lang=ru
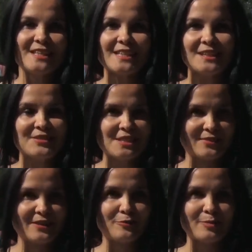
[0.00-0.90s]

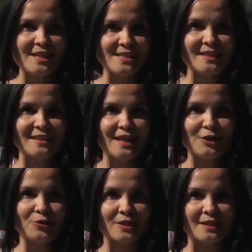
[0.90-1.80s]
Соответственно, и в праздник Дня
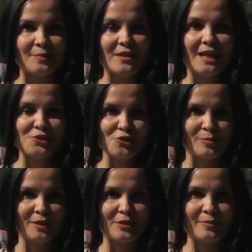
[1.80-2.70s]
города
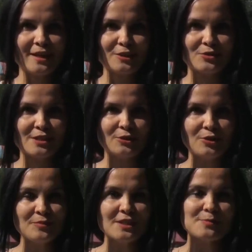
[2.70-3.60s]
особое внимание
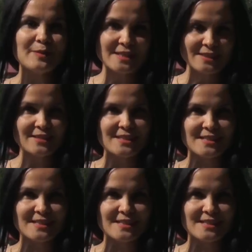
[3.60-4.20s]
уделено спортивной